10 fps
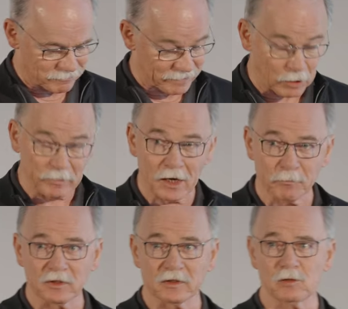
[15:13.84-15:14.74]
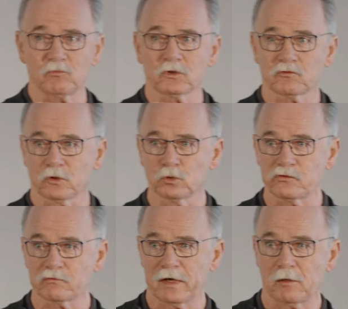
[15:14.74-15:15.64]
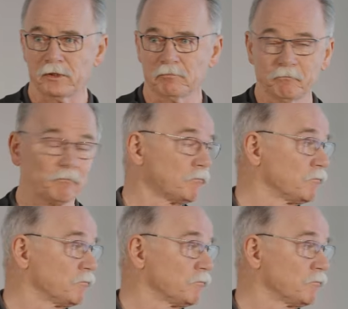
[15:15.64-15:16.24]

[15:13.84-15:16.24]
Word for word: Wärme abgegeben wird, Verlustwärme,